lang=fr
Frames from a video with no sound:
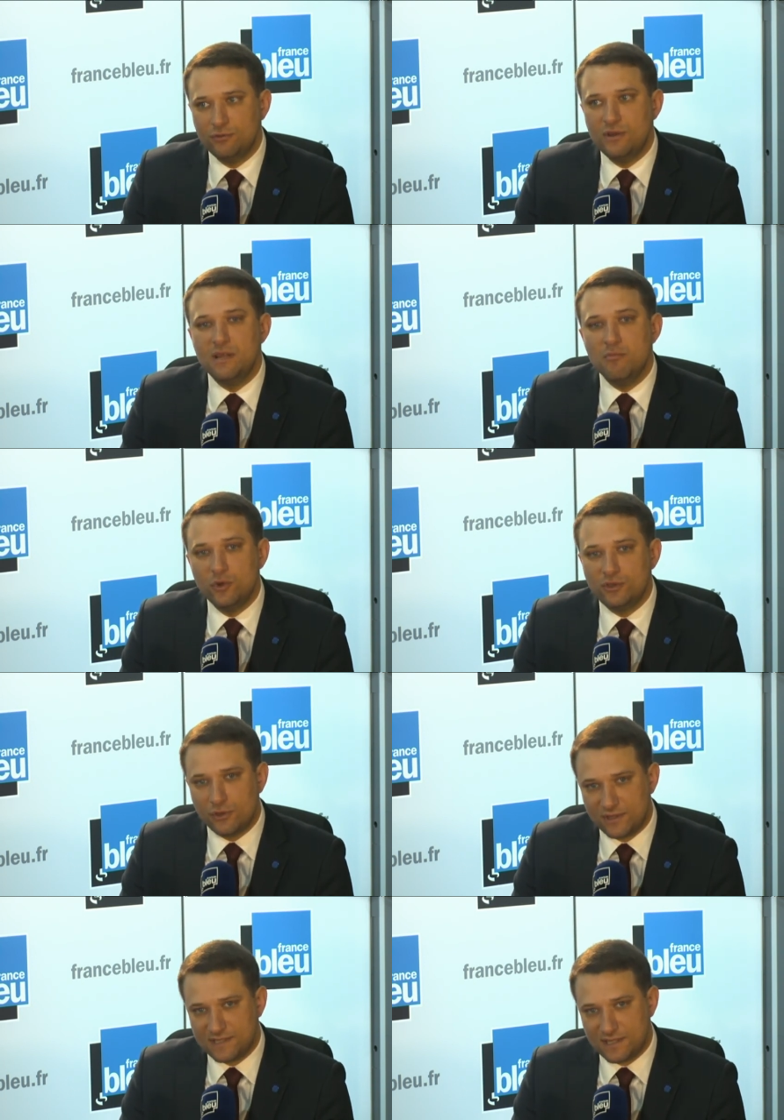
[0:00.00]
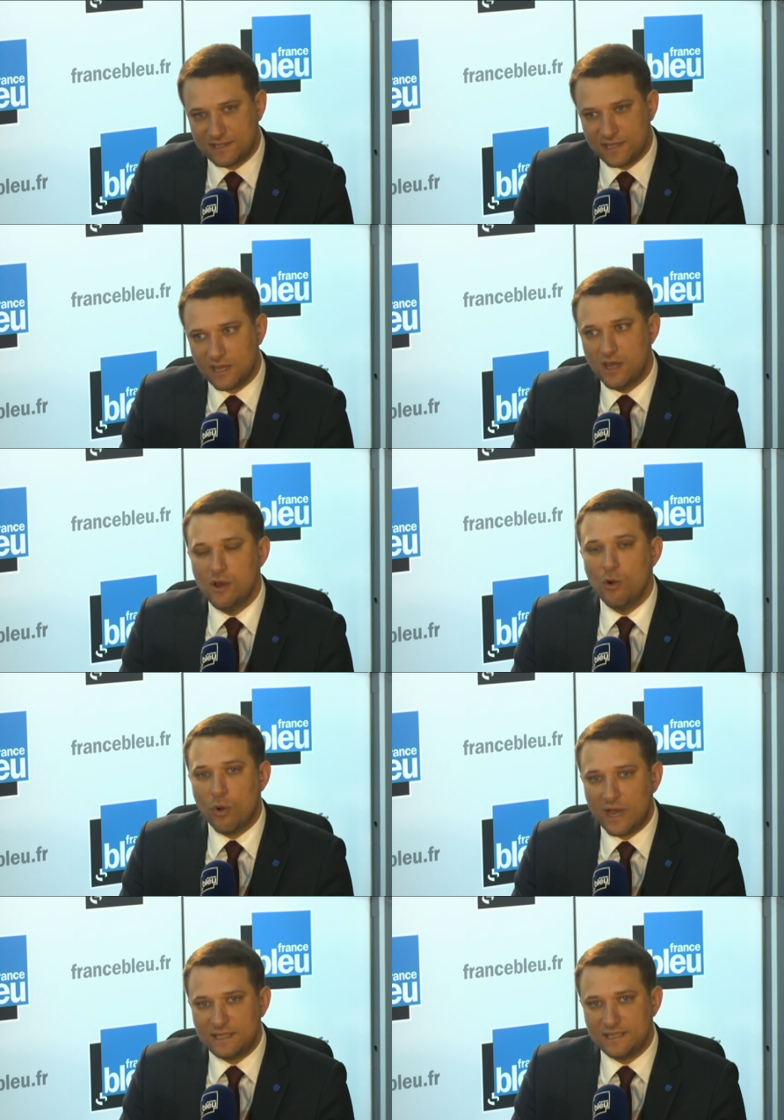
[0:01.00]
toutes les mesures nécessaires
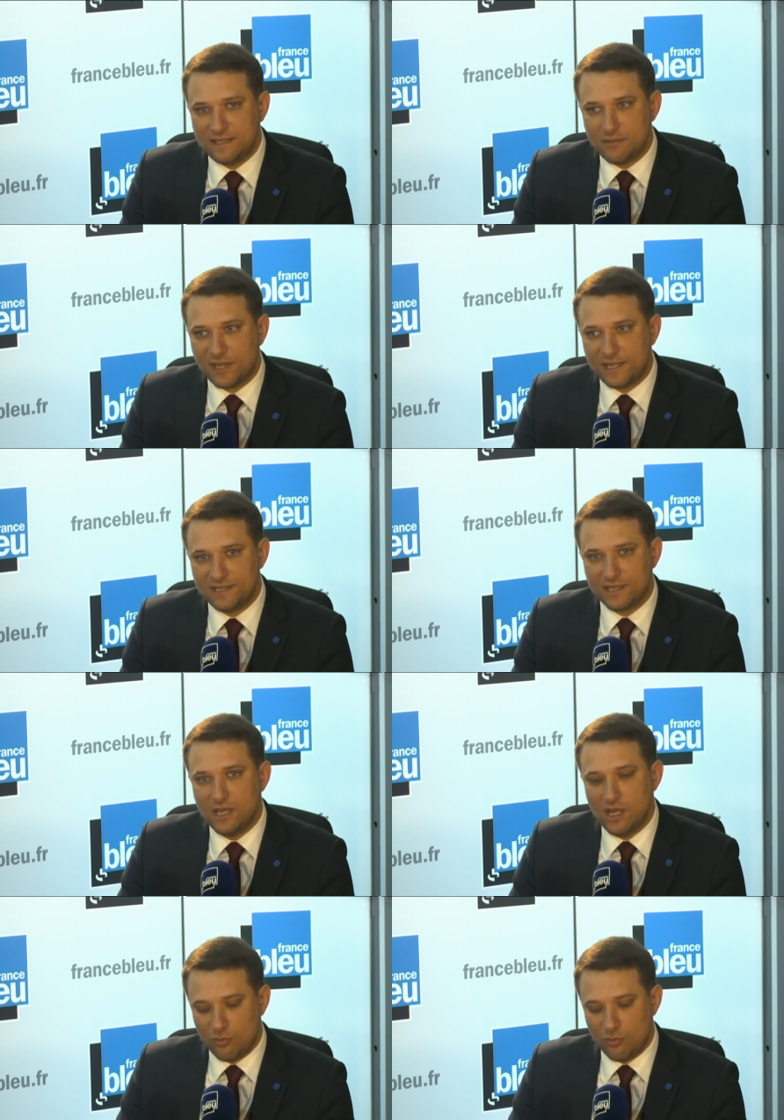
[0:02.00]
auraient été prises